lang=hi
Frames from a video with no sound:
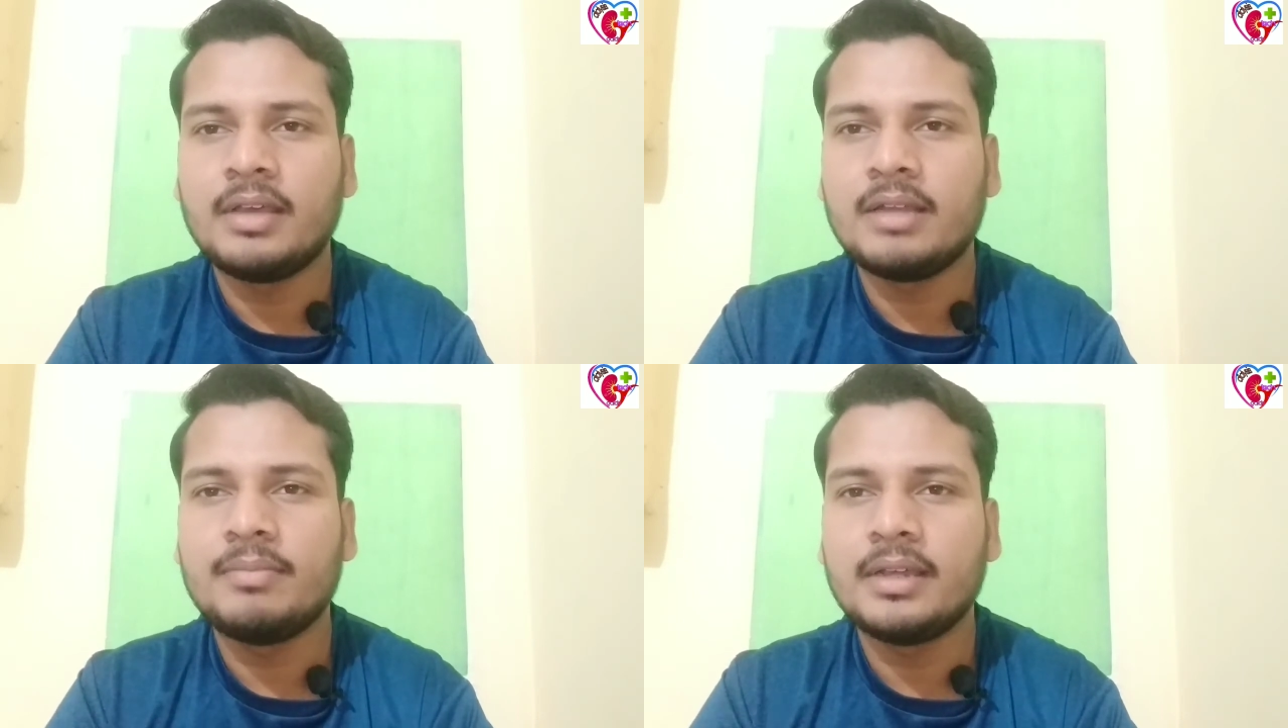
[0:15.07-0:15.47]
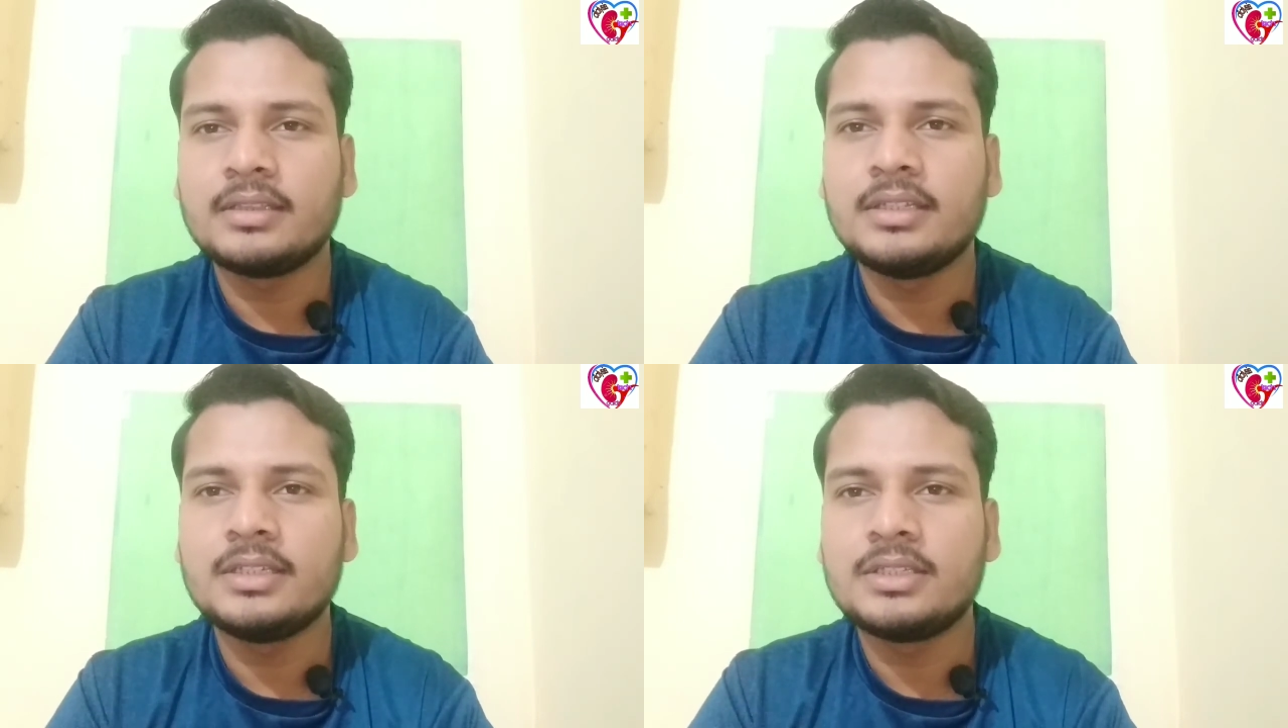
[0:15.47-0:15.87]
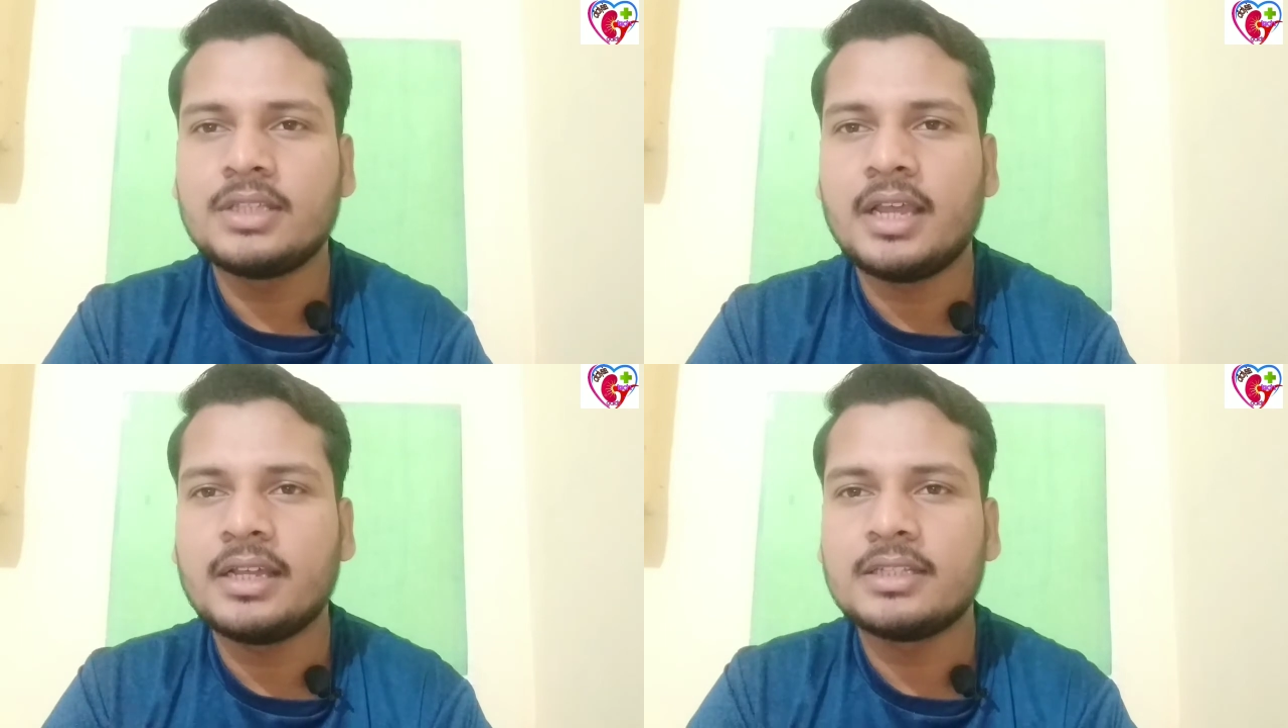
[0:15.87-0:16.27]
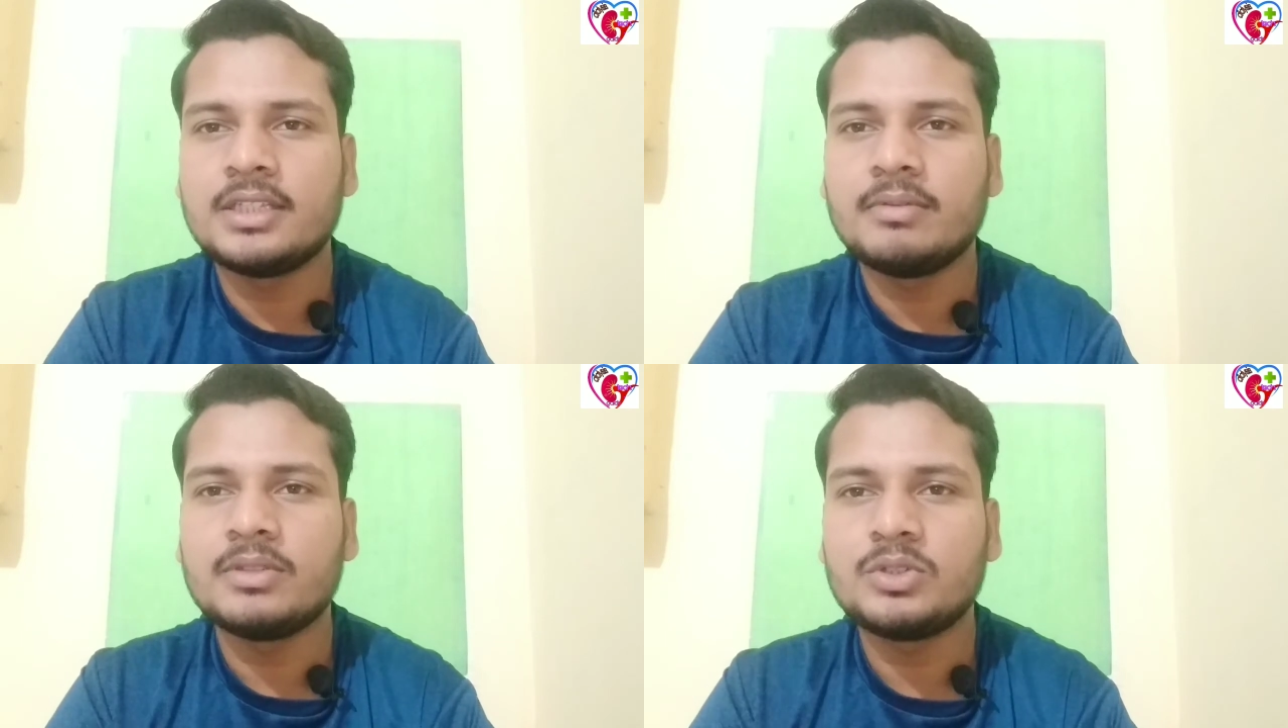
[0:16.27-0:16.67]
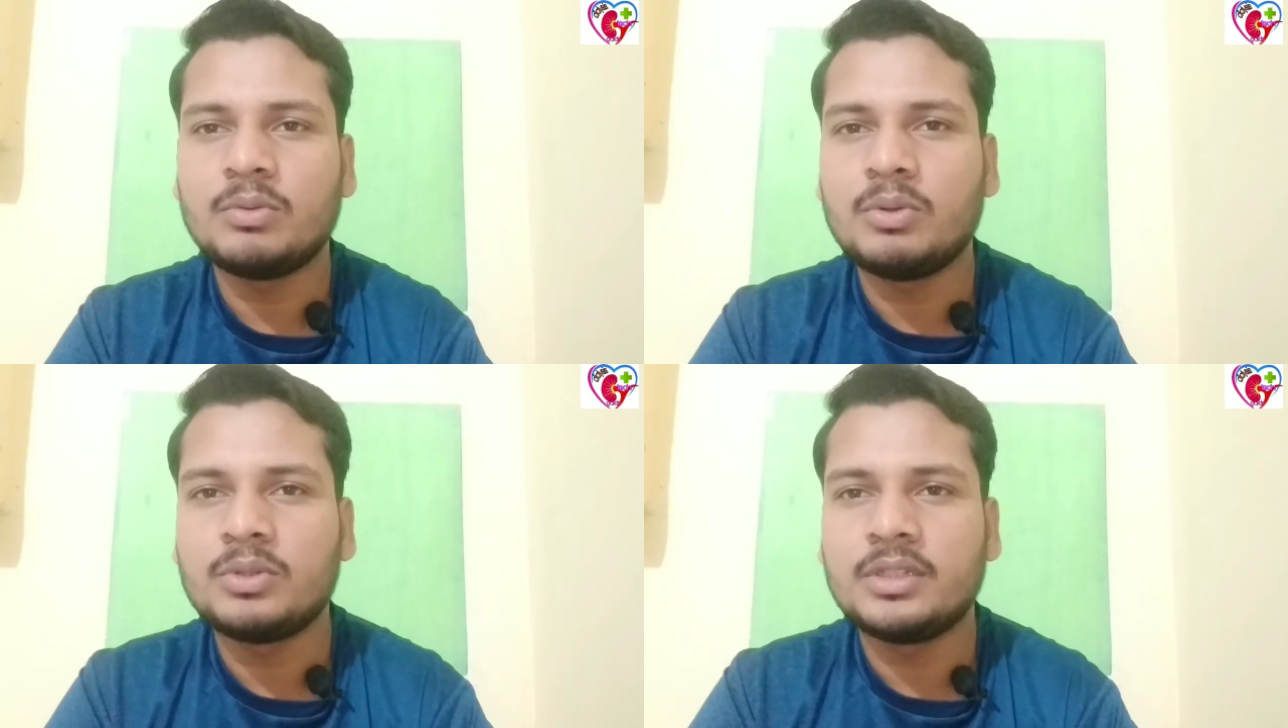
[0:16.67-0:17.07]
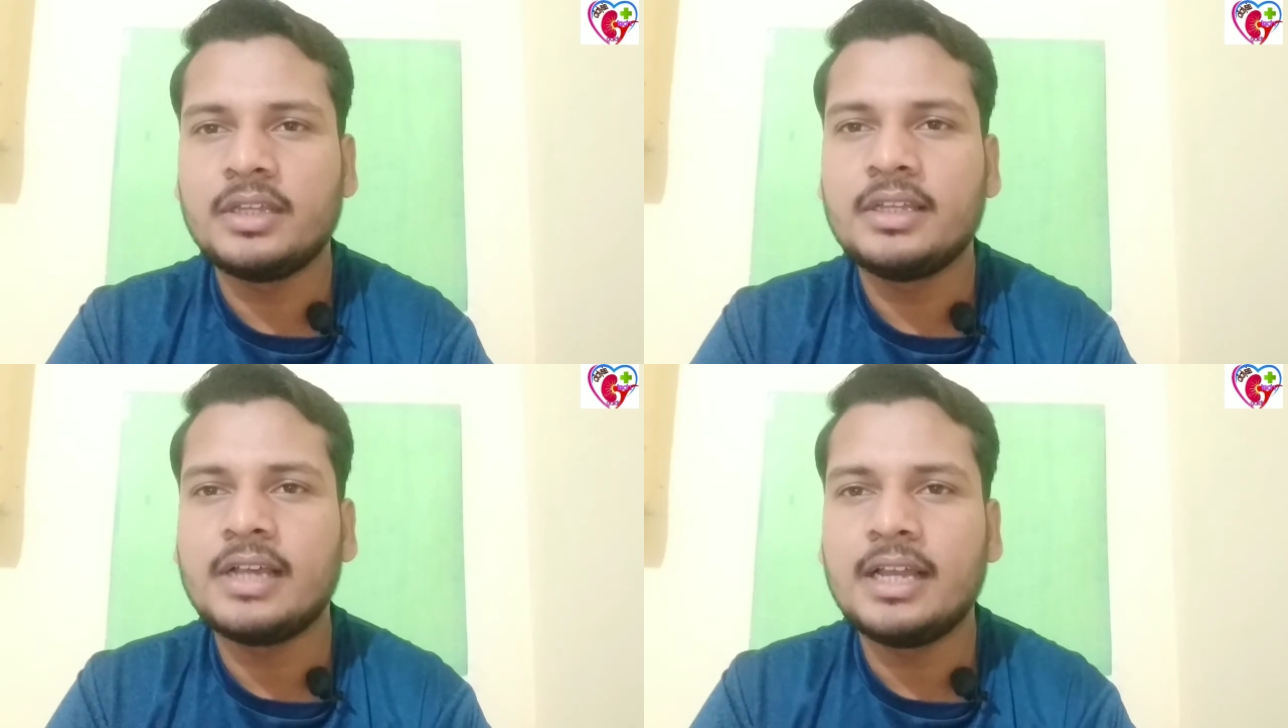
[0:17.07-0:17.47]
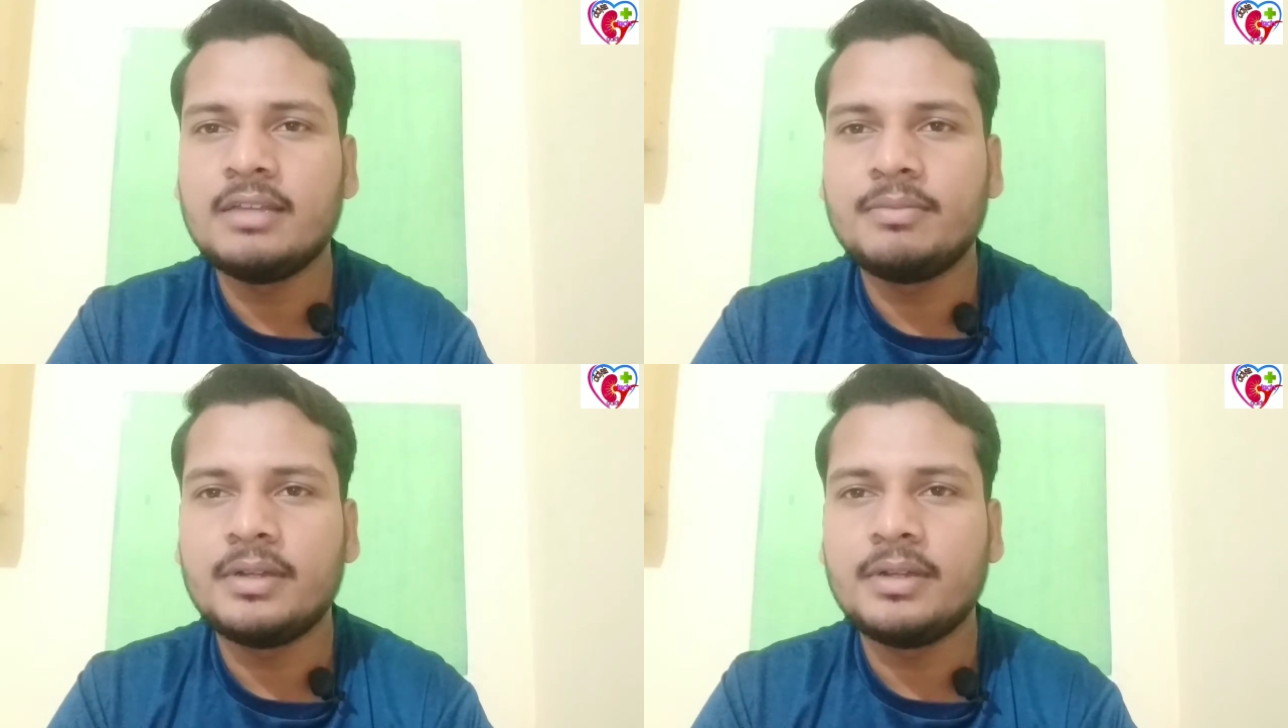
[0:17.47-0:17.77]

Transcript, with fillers: हर व्यक्ति इस चाय का सेवन सुबह उठते ही खाली